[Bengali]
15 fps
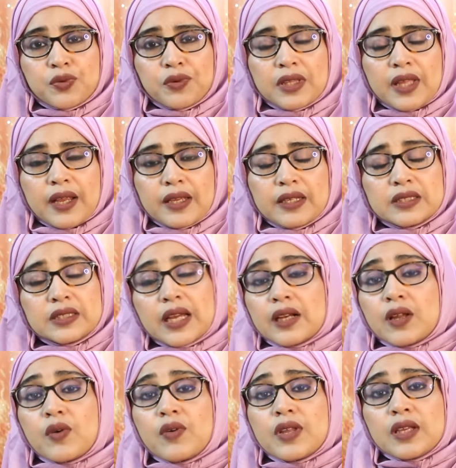হয়ে থাকে যার
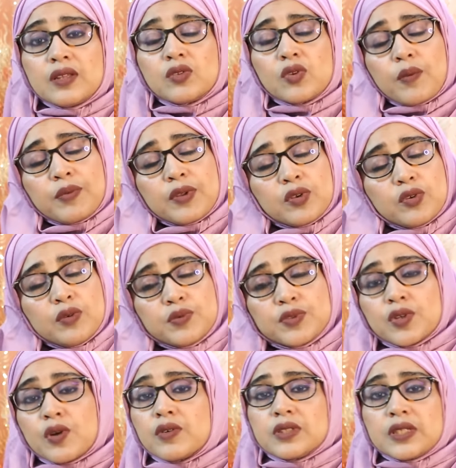কারণে কিন্তু আপনি খুব
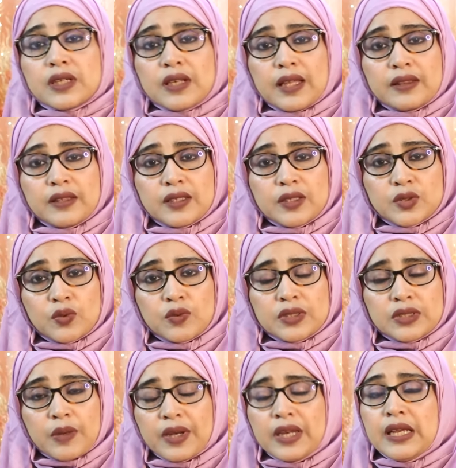সহজেই ক্লান্তিতে চলে
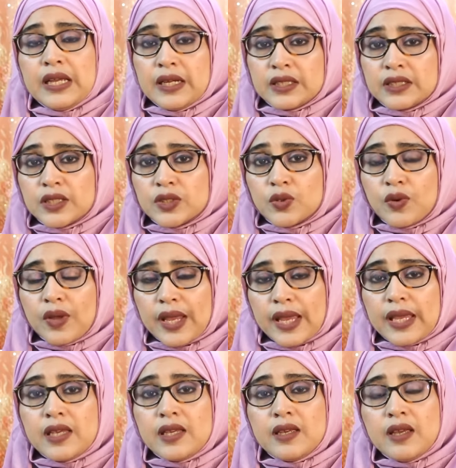যাবেন সেই জন্য
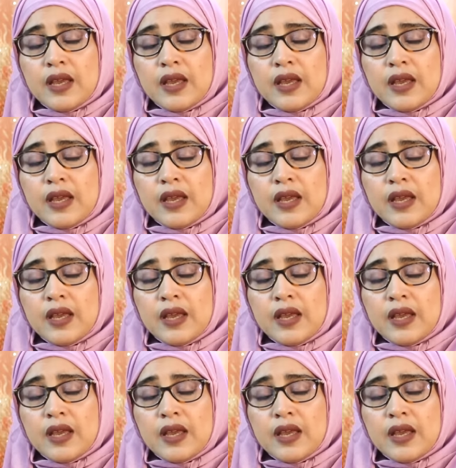এই